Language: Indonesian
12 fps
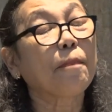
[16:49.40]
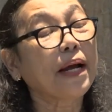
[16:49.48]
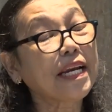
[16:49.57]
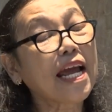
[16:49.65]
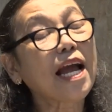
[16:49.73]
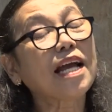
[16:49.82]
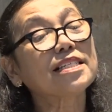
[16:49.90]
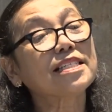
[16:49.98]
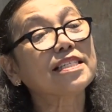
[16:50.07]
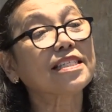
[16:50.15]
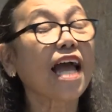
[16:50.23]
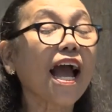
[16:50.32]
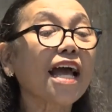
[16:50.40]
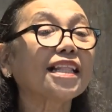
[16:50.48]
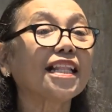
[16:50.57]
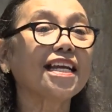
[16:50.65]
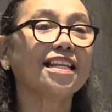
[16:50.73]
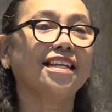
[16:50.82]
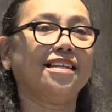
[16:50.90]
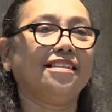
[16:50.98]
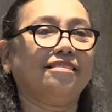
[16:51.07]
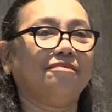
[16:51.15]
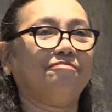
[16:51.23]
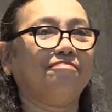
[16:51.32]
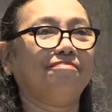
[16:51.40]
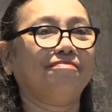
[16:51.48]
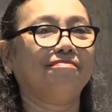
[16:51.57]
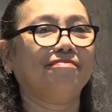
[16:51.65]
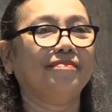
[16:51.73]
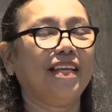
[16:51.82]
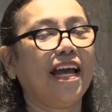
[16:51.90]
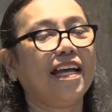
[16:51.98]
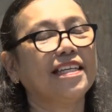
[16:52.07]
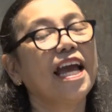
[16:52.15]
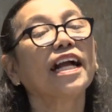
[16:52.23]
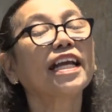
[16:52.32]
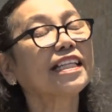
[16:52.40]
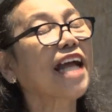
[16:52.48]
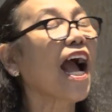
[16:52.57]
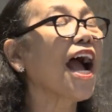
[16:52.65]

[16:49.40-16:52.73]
Pada saat ini, ya, yang kita